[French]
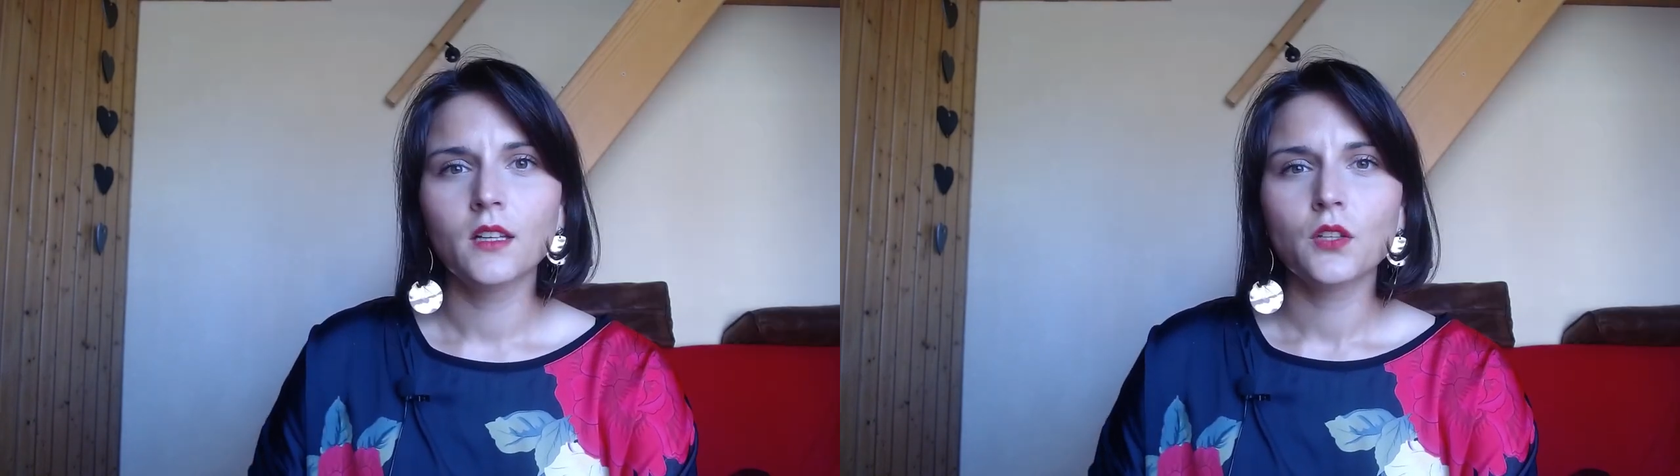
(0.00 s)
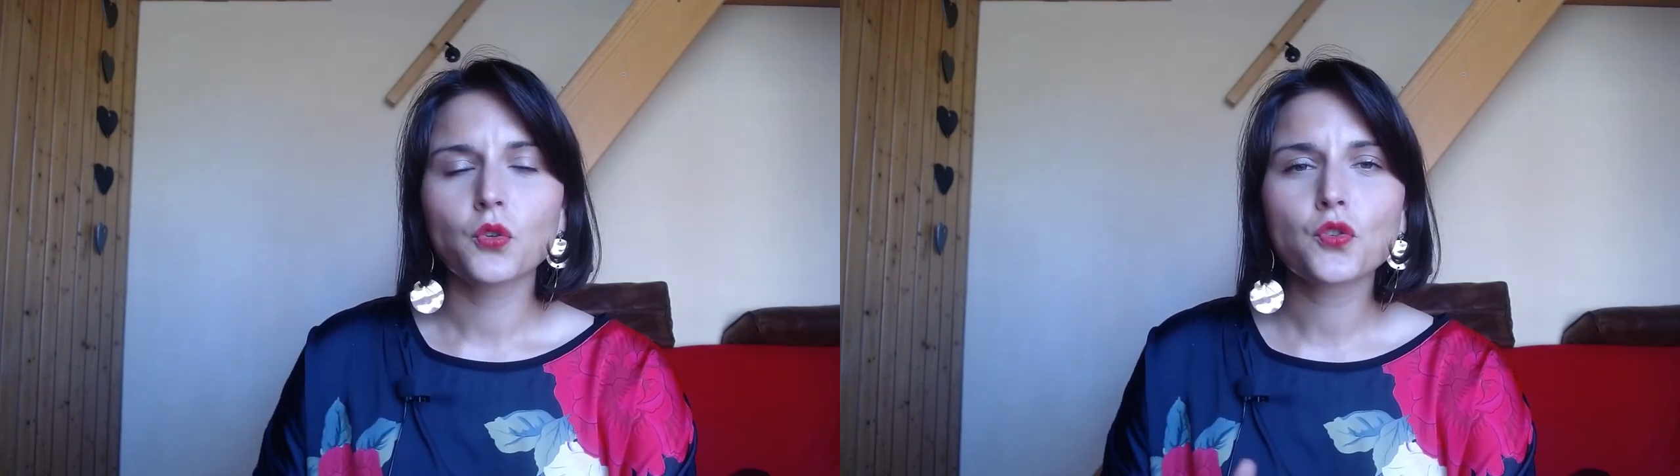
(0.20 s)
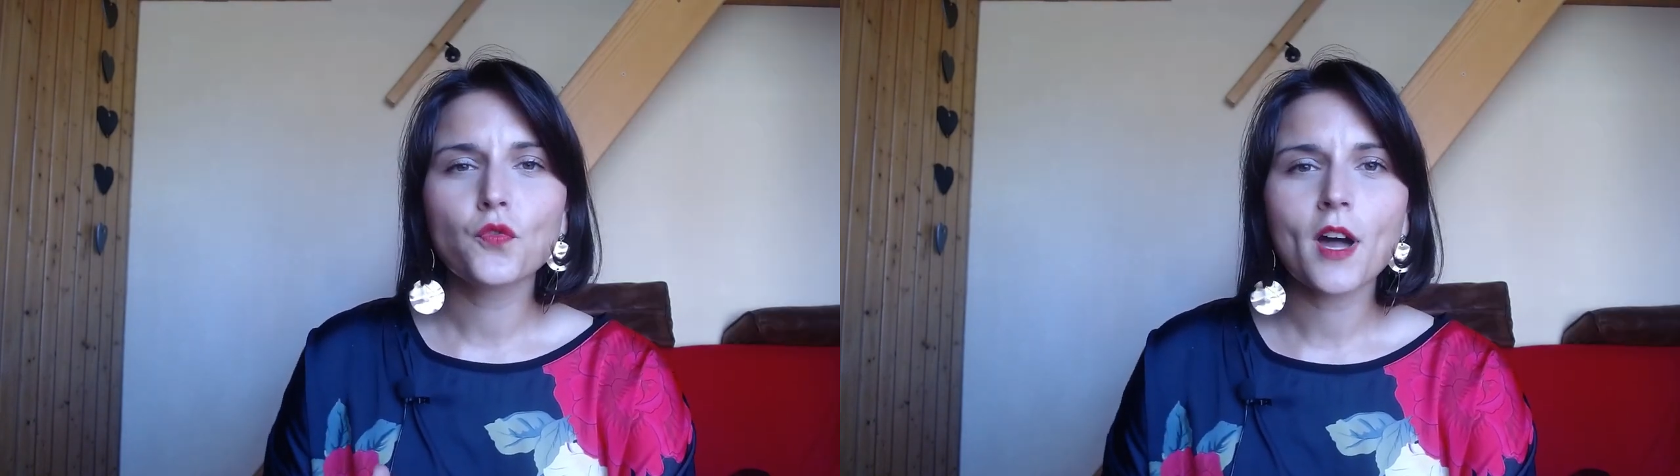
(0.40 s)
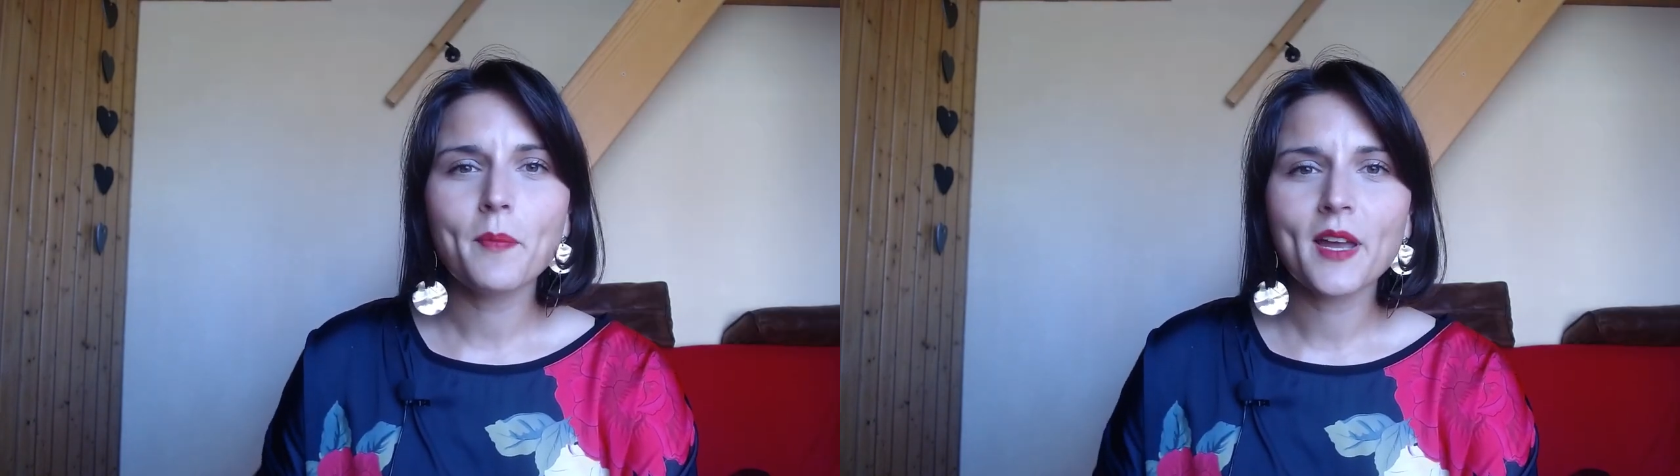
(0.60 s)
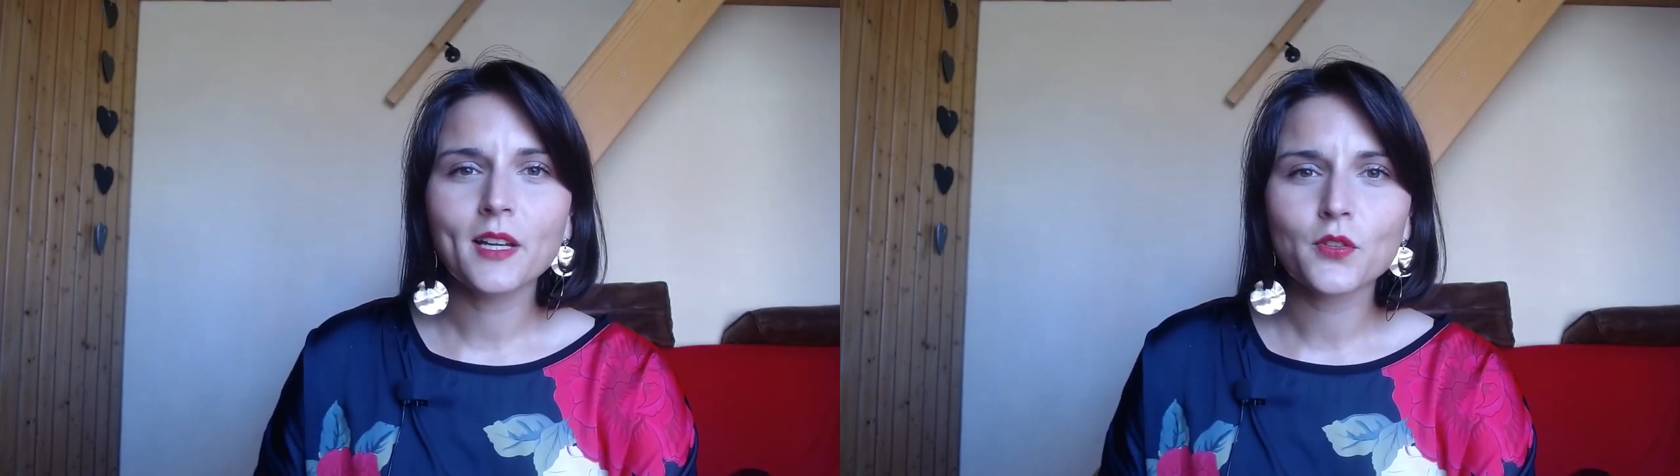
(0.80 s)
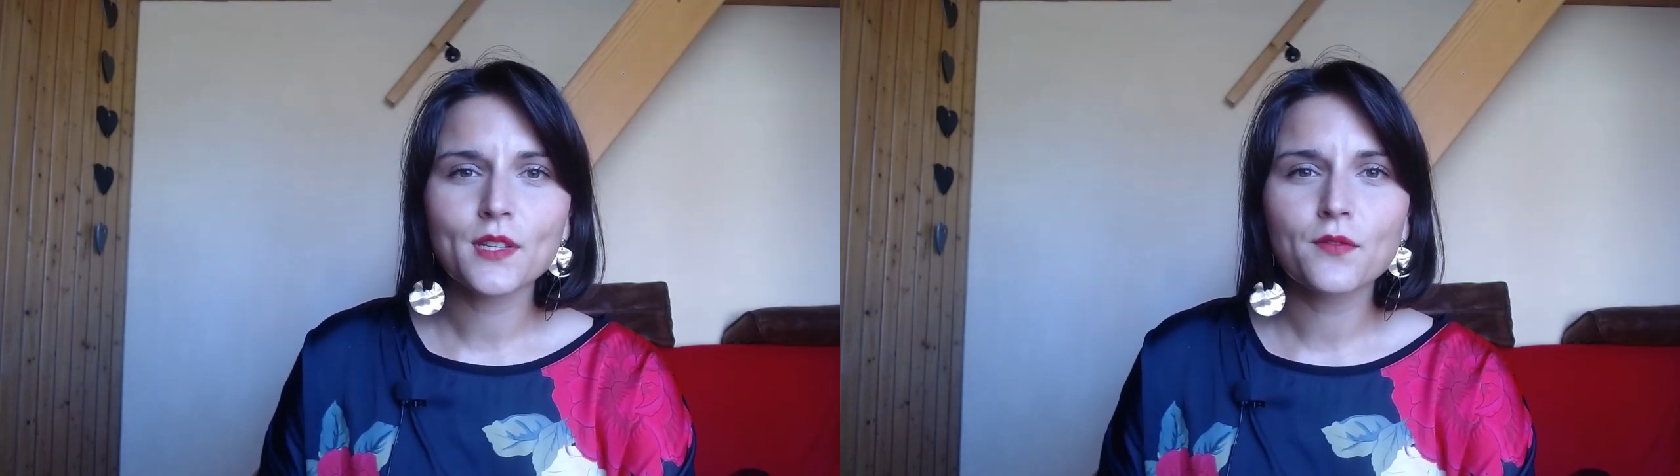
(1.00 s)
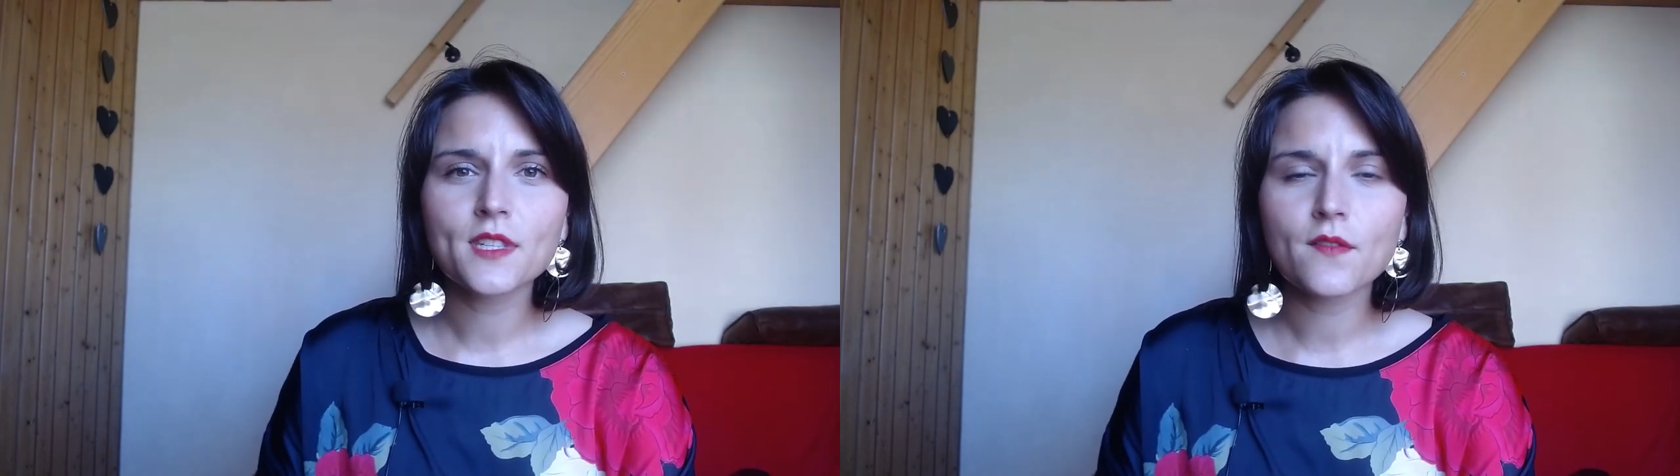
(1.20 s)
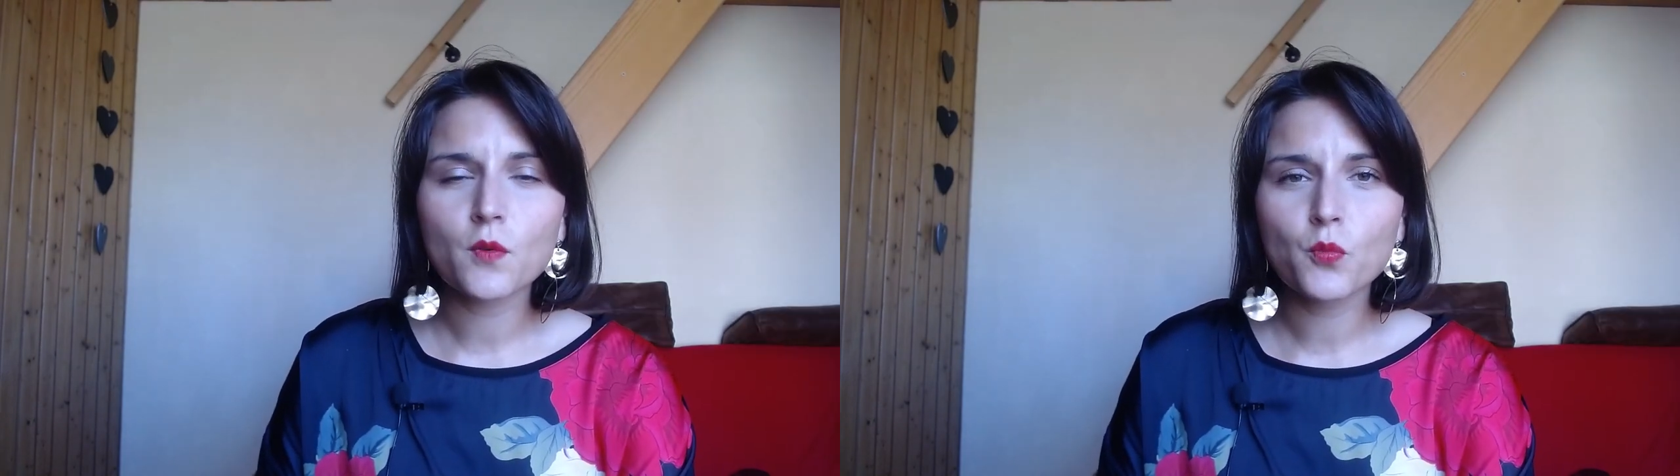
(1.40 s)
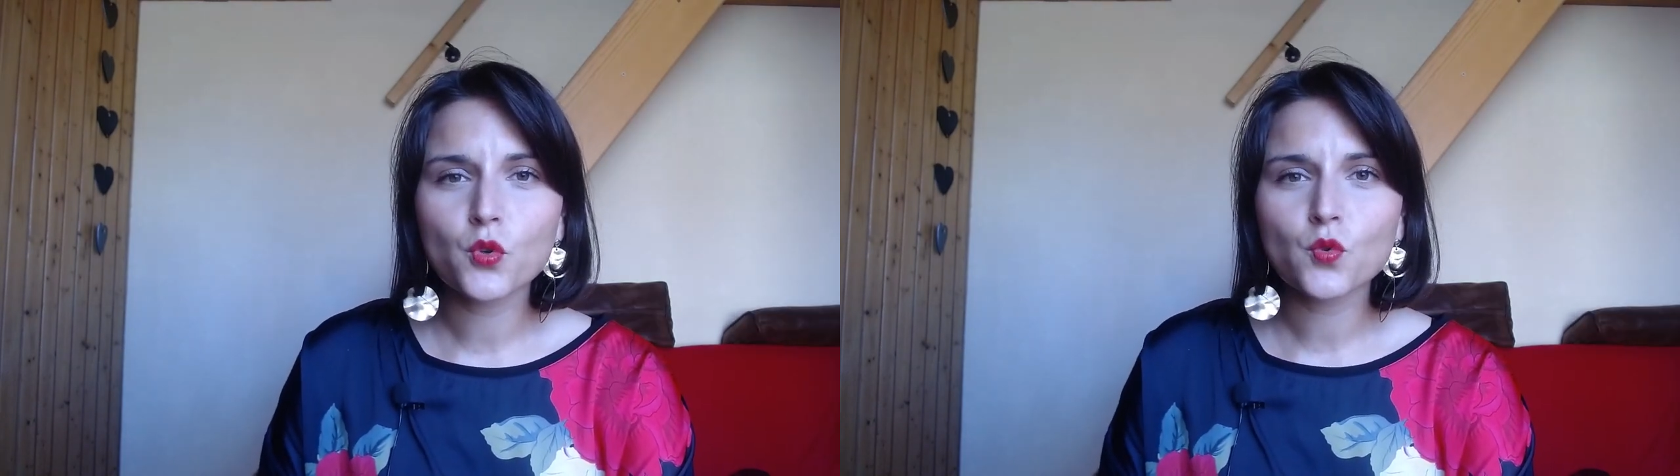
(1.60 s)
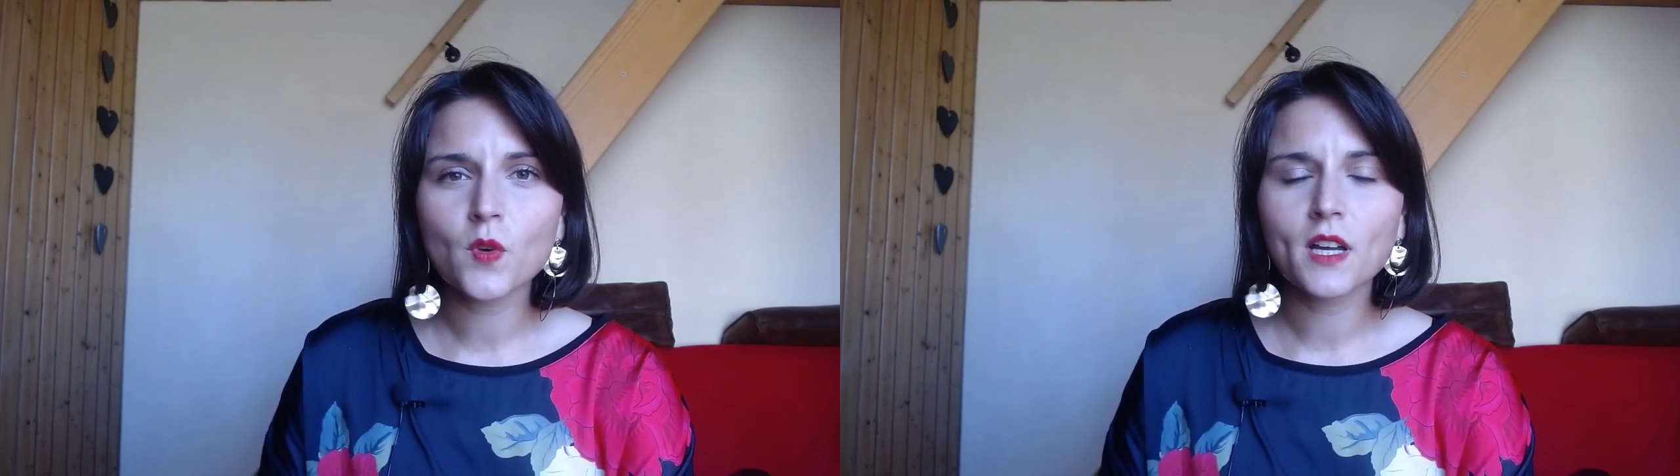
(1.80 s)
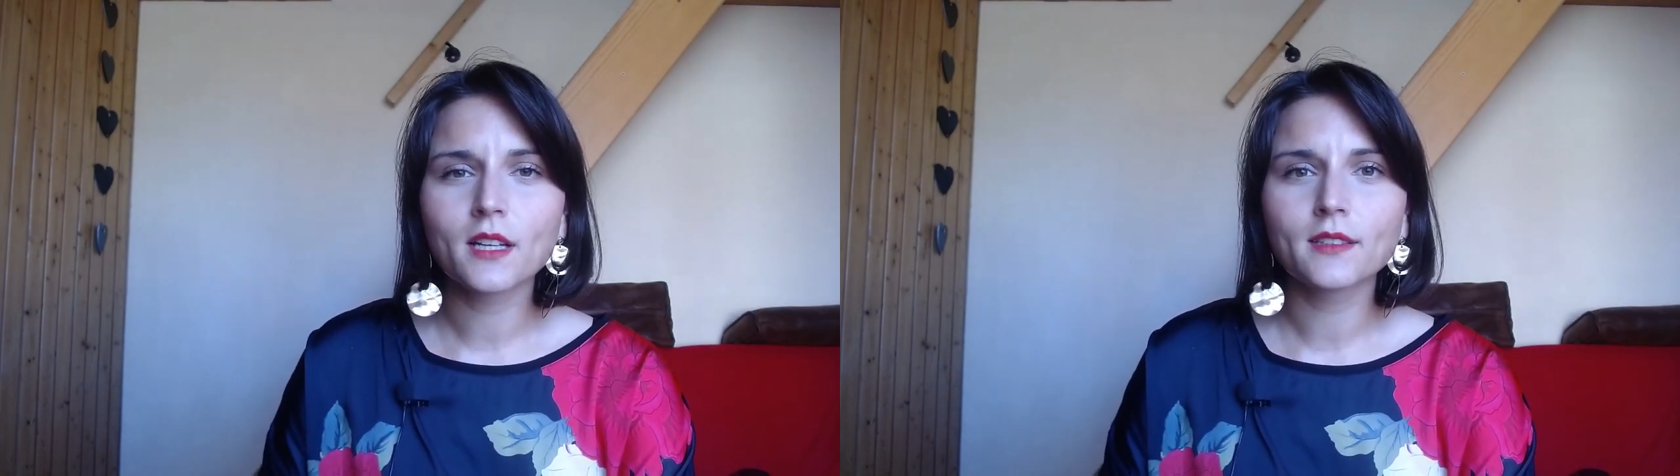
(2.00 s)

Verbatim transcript: Donc je vous rappelle que si vous avez besoin